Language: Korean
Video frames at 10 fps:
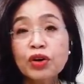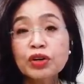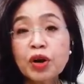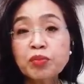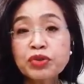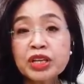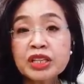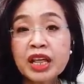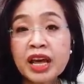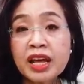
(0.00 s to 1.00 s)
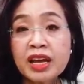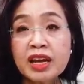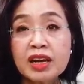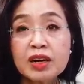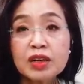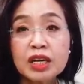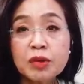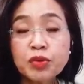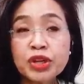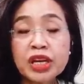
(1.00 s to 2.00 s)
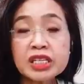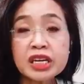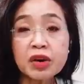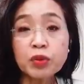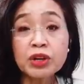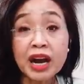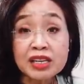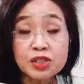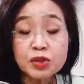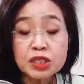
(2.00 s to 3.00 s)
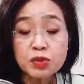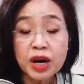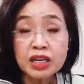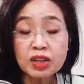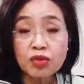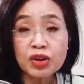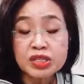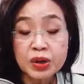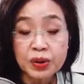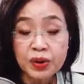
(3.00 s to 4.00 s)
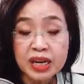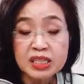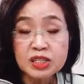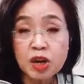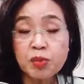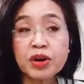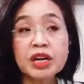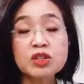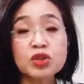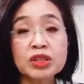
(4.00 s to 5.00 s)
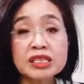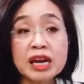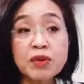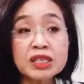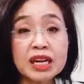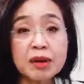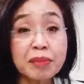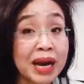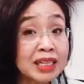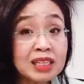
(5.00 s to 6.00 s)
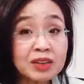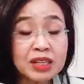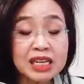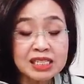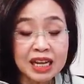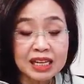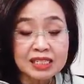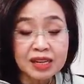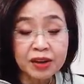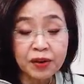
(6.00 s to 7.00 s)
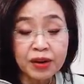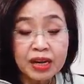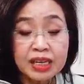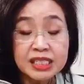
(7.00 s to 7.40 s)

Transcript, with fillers: 그런 분인데 어, 이분이 이제 오늘 악세오스와 인터뷰에서 여러 가지로 설명을 해 주는데 4월 달에 많이 늘어나진 않았어요.